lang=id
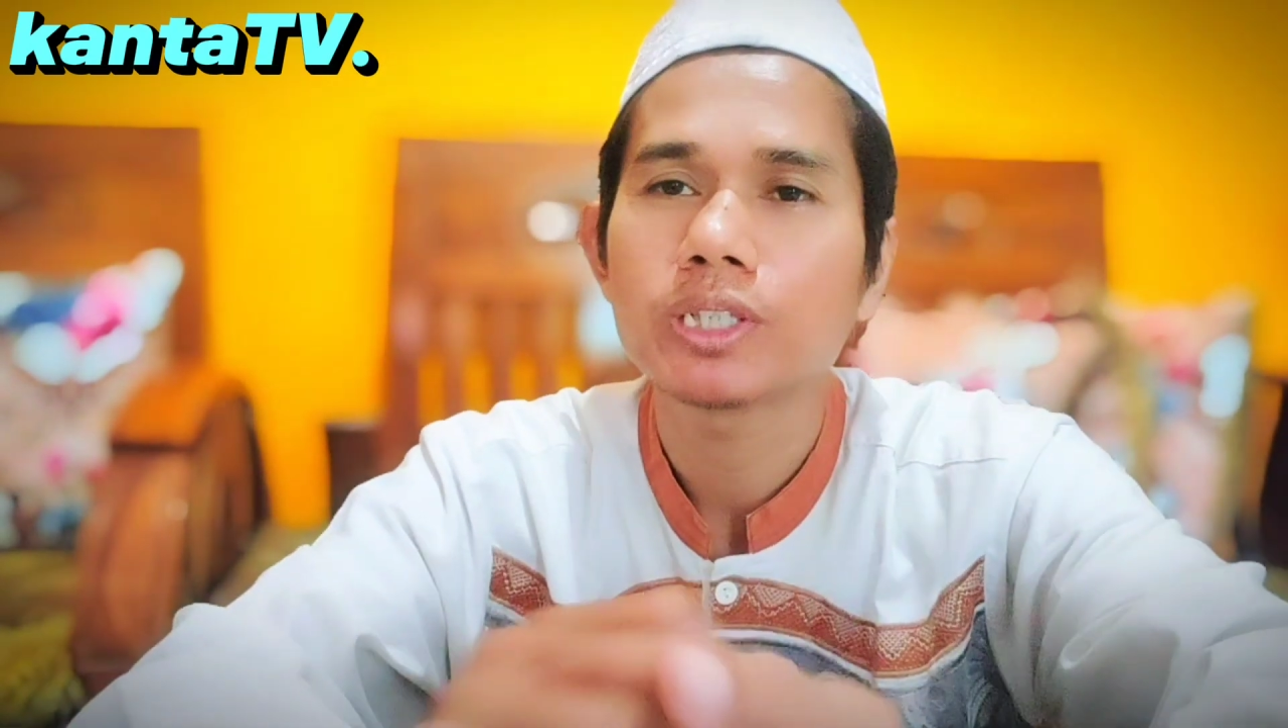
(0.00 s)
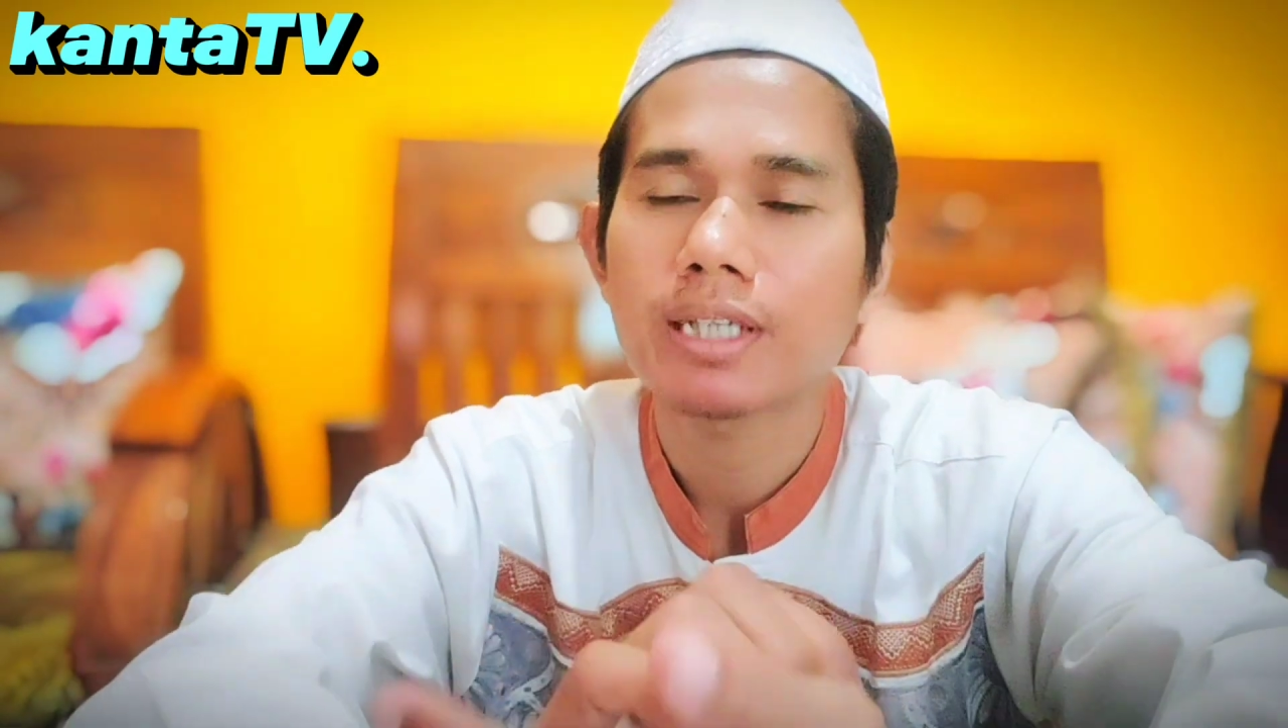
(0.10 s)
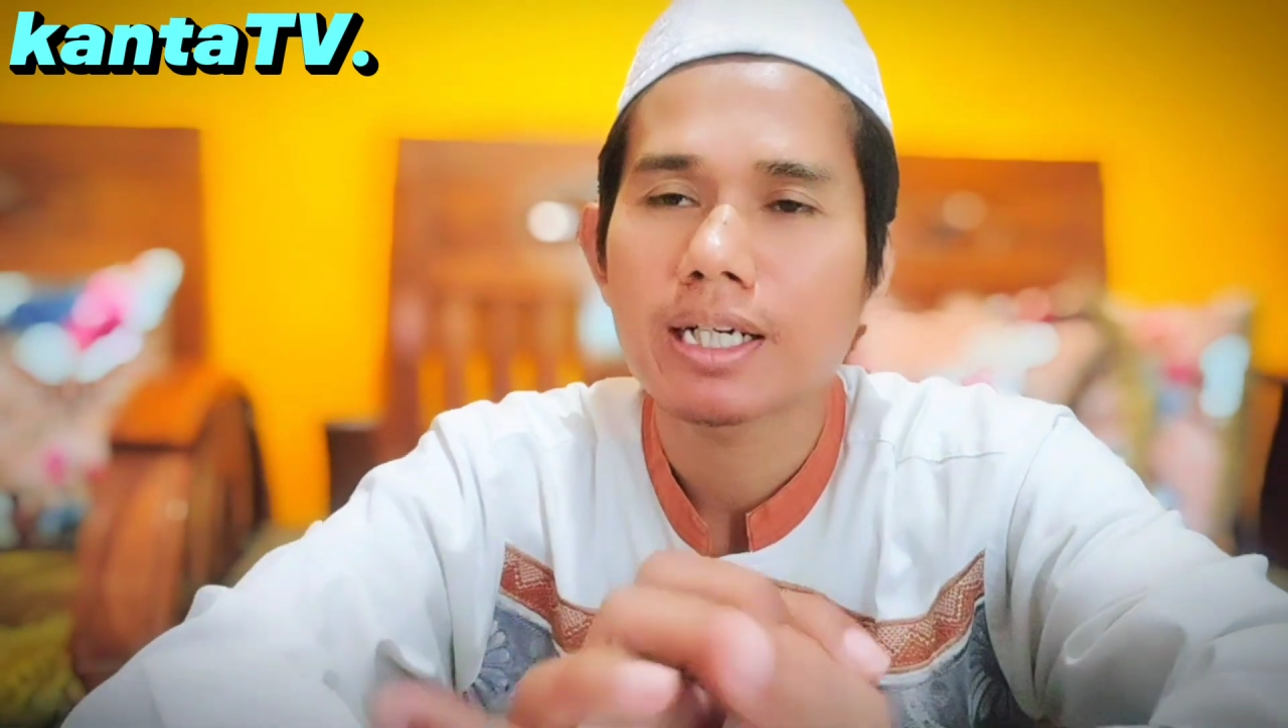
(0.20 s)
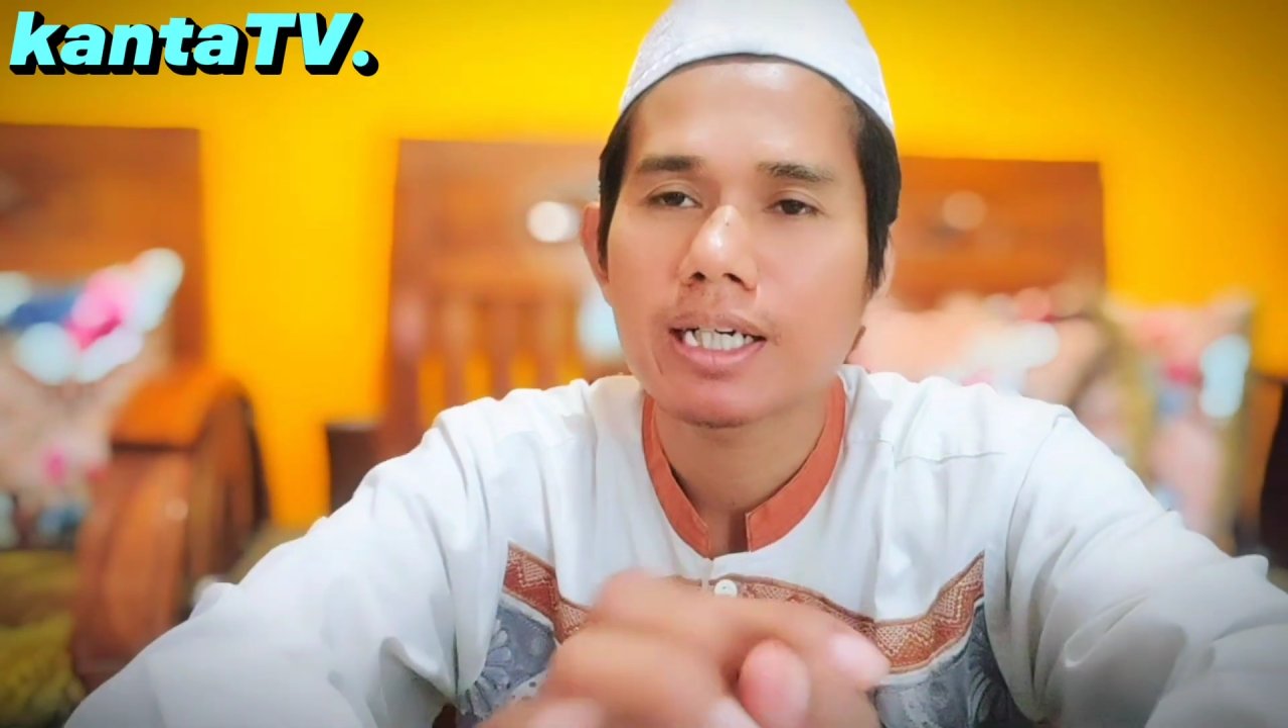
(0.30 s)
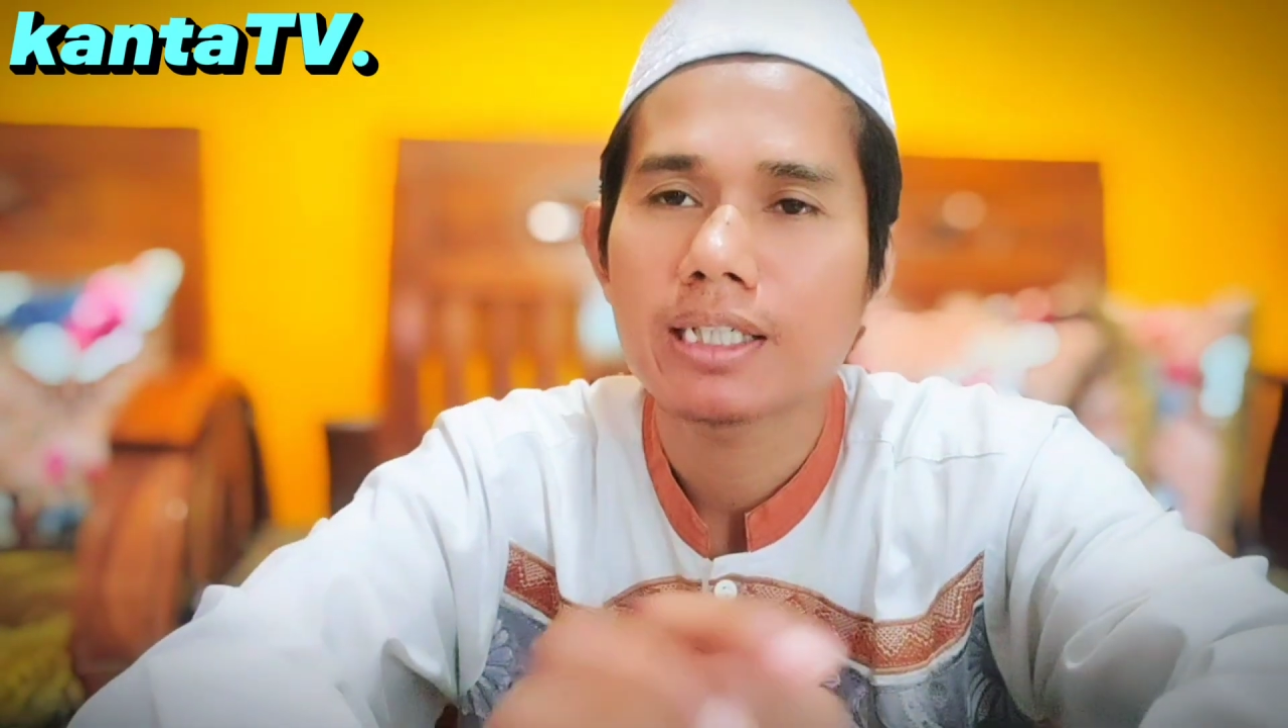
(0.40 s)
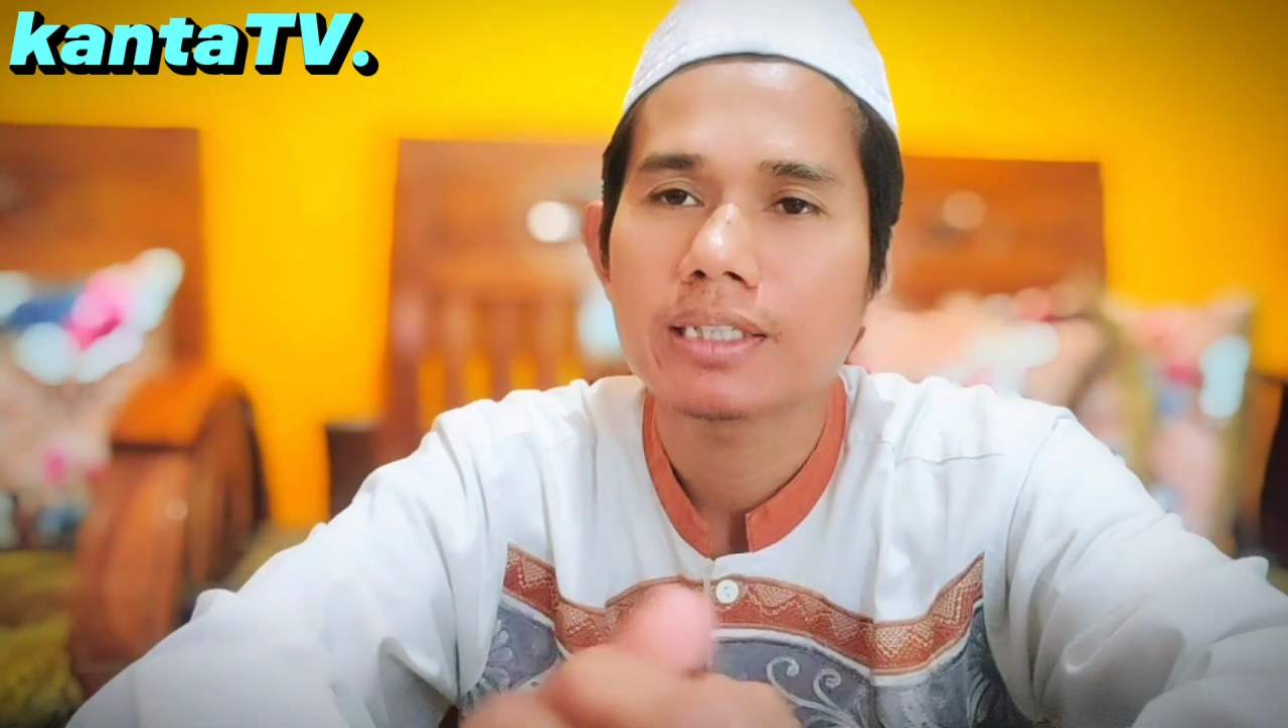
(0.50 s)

tangan